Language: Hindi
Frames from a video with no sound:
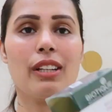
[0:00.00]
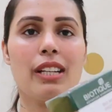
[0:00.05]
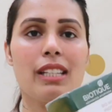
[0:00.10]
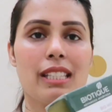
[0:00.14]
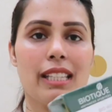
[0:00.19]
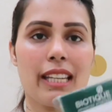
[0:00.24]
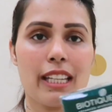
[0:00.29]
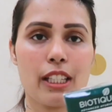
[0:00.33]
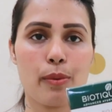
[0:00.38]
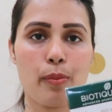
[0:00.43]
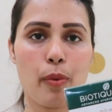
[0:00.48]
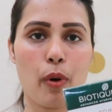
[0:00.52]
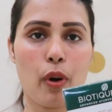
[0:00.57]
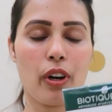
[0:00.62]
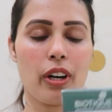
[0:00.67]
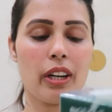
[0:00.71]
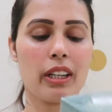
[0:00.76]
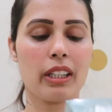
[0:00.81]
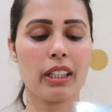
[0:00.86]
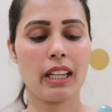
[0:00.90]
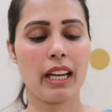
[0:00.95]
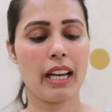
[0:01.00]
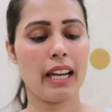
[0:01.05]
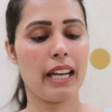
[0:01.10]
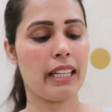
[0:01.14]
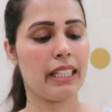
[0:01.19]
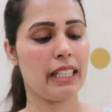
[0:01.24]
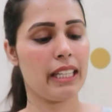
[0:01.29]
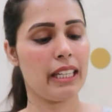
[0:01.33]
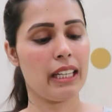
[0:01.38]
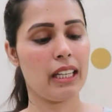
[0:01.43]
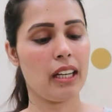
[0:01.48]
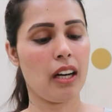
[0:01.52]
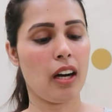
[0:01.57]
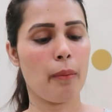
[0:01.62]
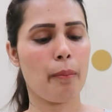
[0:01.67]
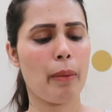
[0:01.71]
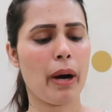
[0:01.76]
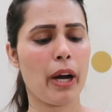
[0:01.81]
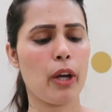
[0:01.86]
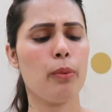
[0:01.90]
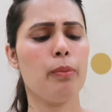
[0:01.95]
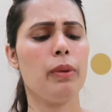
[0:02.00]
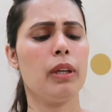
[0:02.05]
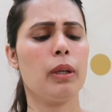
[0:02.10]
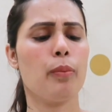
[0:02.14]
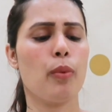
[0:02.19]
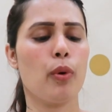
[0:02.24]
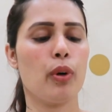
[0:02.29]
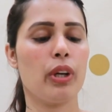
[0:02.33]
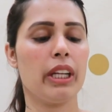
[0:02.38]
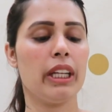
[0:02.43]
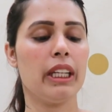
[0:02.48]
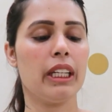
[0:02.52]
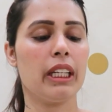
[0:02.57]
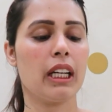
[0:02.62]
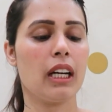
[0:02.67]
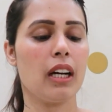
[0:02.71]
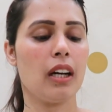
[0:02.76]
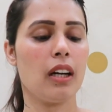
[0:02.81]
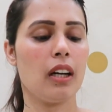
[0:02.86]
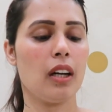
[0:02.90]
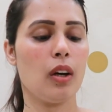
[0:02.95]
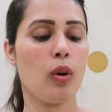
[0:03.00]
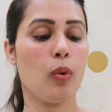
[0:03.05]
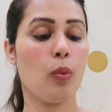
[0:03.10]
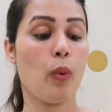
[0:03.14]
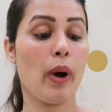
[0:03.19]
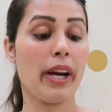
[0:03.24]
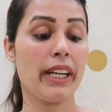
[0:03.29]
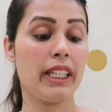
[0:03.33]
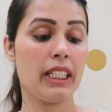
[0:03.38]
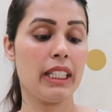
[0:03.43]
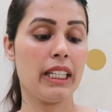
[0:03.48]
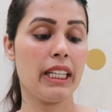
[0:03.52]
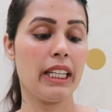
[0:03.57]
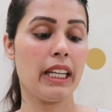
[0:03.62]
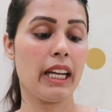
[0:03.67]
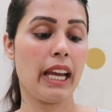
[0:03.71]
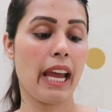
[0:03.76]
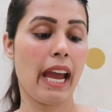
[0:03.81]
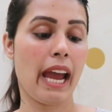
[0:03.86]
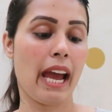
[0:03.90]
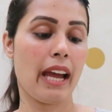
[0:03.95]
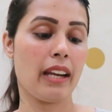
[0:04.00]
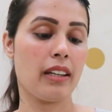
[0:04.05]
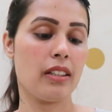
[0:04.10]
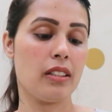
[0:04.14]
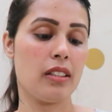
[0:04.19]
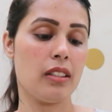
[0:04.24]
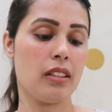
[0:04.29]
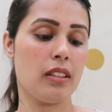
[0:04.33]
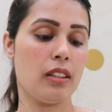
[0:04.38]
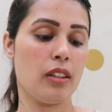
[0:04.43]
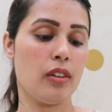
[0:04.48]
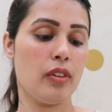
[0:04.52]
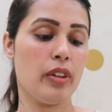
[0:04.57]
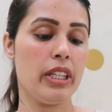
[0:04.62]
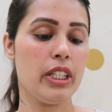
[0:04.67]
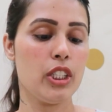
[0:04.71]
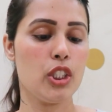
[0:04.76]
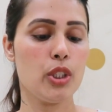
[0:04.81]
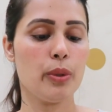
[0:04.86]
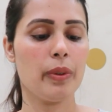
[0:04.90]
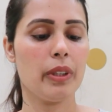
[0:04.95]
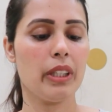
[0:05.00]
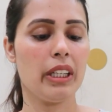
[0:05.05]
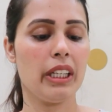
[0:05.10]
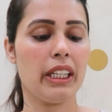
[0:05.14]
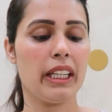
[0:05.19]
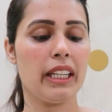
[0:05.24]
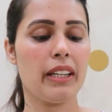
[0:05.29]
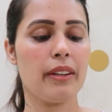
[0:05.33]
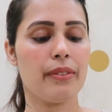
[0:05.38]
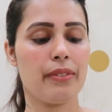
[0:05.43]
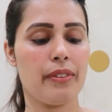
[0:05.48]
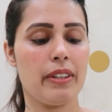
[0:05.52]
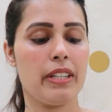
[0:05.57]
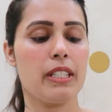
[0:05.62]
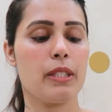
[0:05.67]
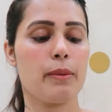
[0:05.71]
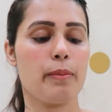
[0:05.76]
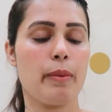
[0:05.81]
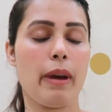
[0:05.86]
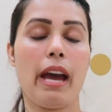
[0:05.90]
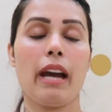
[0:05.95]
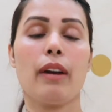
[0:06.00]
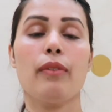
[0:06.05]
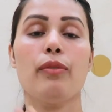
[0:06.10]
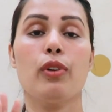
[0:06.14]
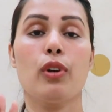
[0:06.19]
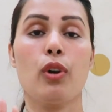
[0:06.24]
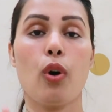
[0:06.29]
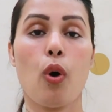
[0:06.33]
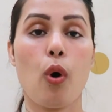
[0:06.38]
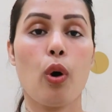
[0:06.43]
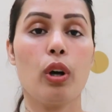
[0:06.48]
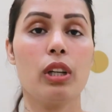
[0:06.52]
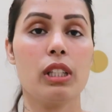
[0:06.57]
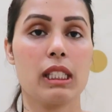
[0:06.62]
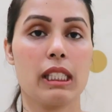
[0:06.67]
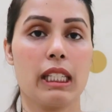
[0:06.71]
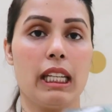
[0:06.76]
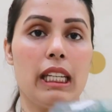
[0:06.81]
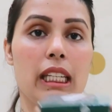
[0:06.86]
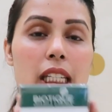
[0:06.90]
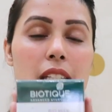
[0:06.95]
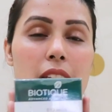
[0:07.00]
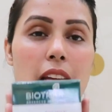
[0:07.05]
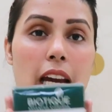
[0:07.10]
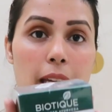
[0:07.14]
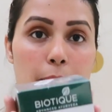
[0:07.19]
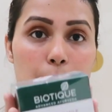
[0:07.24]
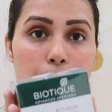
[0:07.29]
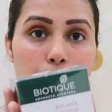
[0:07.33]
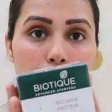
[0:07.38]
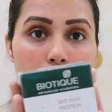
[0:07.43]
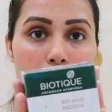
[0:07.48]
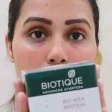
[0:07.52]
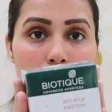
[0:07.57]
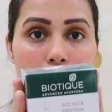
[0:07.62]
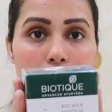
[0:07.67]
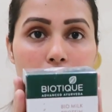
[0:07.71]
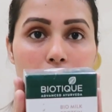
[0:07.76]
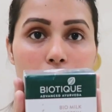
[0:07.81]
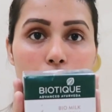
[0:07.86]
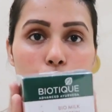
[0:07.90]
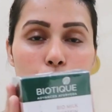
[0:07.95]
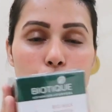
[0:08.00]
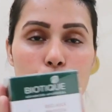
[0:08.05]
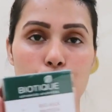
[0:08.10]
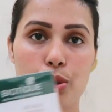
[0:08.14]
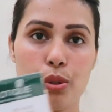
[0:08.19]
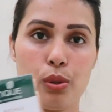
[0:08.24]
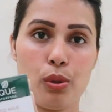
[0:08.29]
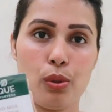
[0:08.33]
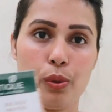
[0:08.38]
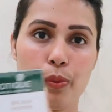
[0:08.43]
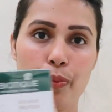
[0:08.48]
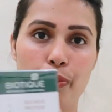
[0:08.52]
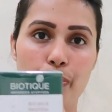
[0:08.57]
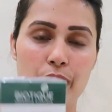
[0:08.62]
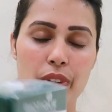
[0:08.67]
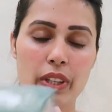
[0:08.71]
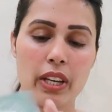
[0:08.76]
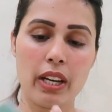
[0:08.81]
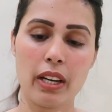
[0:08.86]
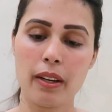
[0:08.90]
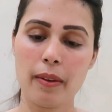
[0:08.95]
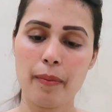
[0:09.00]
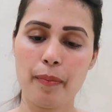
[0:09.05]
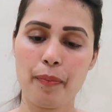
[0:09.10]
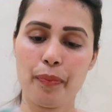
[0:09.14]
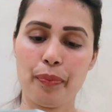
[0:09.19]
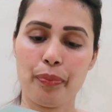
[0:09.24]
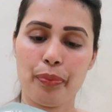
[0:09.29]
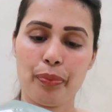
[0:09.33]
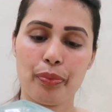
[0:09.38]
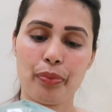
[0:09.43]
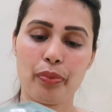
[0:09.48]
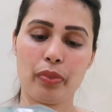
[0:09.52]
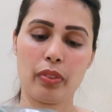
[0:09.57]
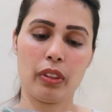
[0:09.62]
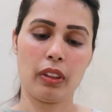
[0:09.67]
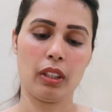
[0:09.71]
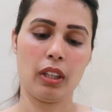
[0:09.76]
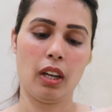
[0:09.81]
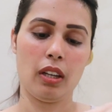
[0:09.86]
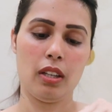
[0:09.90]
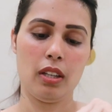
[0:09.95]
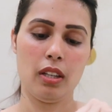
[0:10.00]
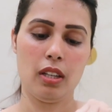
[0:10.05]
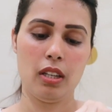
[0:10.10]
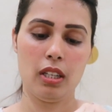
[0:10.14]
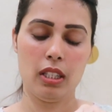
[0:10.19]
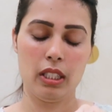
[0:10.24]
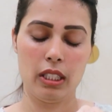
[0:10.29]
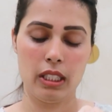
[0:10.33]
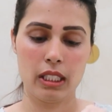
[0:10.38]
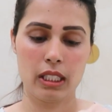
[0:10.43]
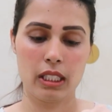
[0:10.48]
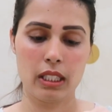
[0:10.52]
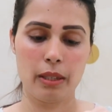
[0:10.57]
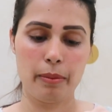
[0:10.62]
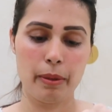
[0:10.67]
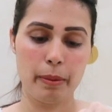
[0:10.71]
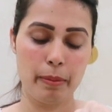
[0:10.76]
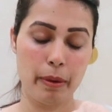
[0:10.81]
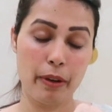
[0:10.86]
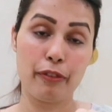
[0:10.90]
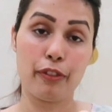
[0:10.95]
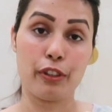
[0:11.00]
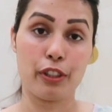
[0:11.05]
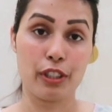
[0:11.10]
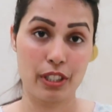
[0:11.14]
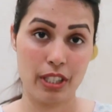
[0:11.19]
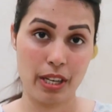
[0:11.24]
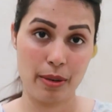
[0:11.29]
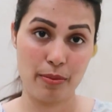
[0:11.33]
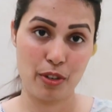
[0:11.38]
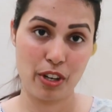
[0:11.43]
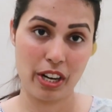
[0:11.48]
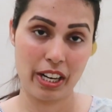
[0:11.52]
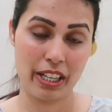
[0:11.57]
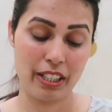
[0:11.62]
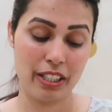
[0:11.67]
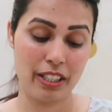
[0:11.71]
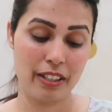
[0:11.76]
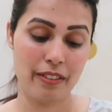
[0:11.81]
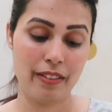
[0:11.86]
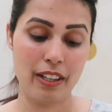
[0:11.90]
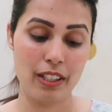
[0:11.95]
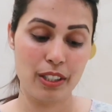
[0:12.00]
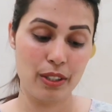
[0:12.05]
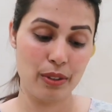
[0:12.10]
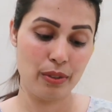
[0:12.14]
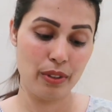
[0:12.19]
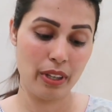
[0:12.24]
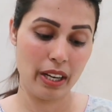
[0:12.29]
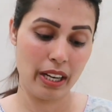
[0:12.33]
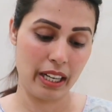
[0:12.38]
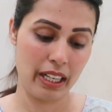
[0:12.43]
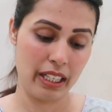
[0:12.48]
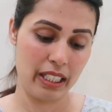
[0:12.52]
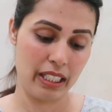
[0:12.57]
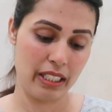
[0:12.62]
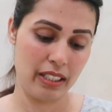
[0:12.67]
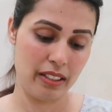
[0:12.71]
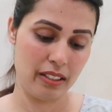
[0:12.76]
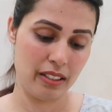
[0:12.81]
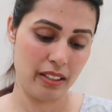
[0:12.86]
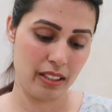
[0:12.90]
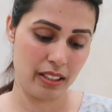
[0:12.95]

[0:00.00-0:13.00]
तो गैस नेक्स्ट प्रोडक्ट है ये बायोमिल्क uh, प्रोटीन का वाइटनिंग एंड रिजुविनेटिंग फेस पैक फॉर ऑल स्किन टाइप सो या इसे भी मैं फर्स्ट टाइम ट्राई करने वाली हूँ एंड